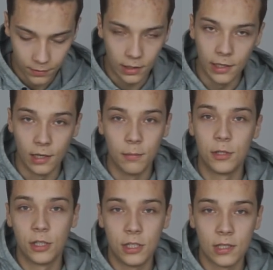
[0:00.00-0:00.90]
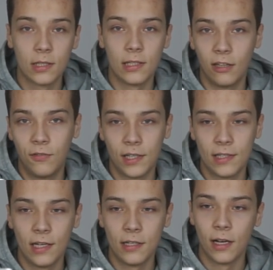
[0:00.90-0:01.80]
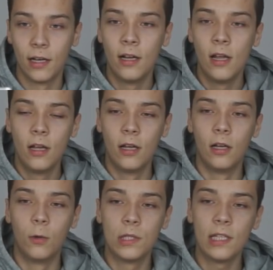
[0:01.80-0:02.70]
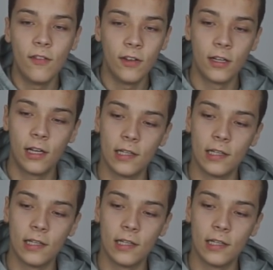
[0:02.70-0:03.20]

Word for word: klik przycisk zatwierdzania ustawień.